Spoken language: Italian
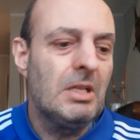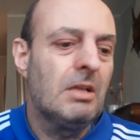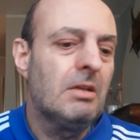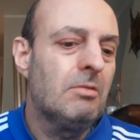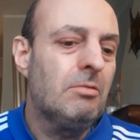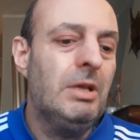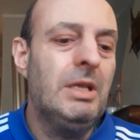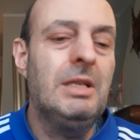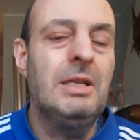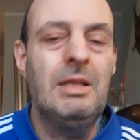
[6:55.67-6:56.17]

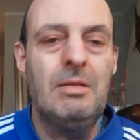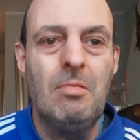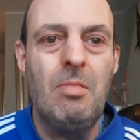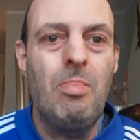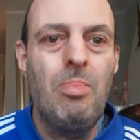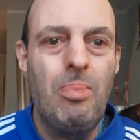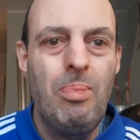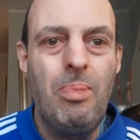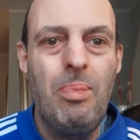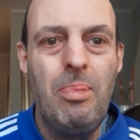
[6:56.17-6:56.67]
Quindi
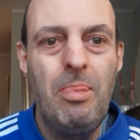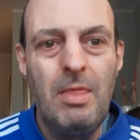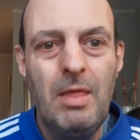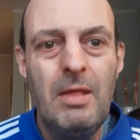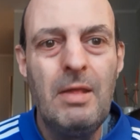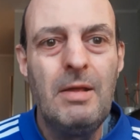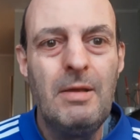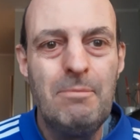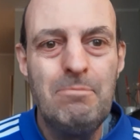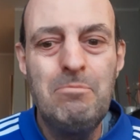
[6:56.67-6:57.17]

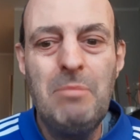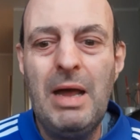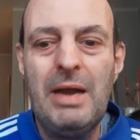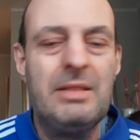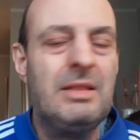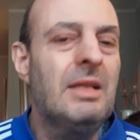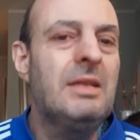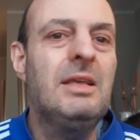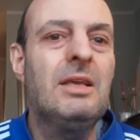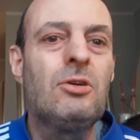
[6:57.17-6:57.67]

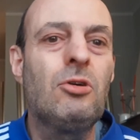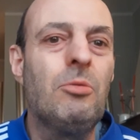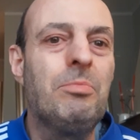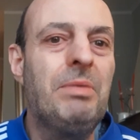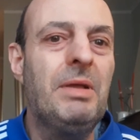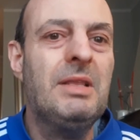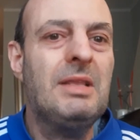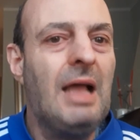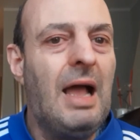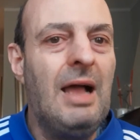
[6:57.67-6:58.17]
martedì
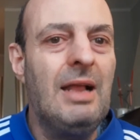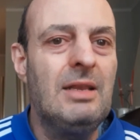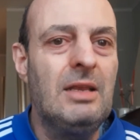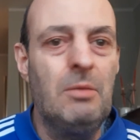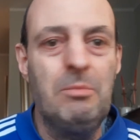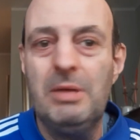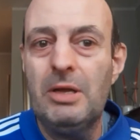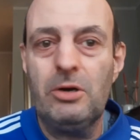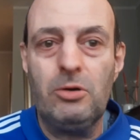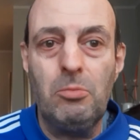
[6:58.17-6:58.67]
Coppa
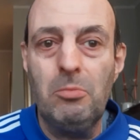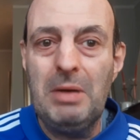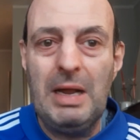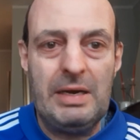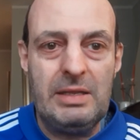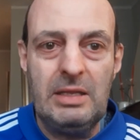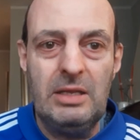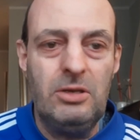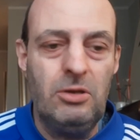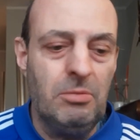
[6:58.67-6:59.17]
Italia,
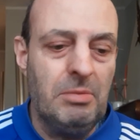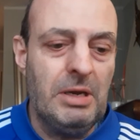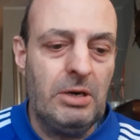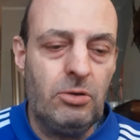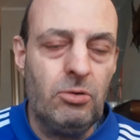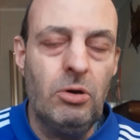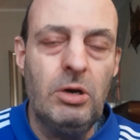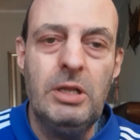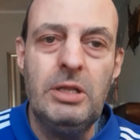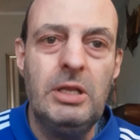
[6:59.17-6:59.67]
martedì o
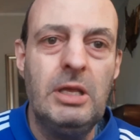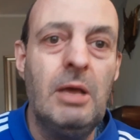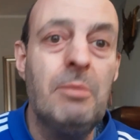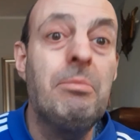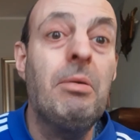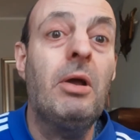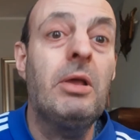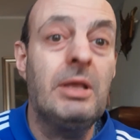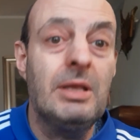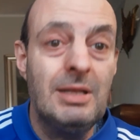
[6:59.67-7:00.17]
mercoledì e
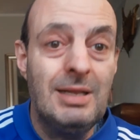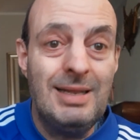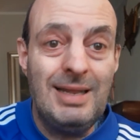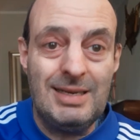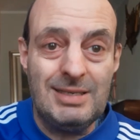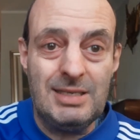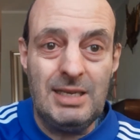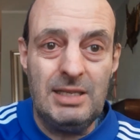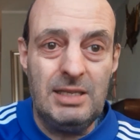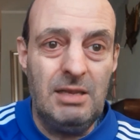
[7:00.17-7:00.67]
poi la
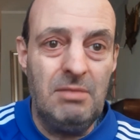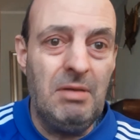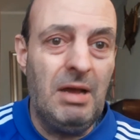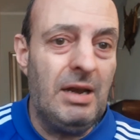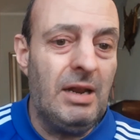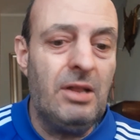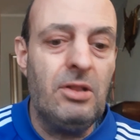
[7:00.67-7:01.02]
settimana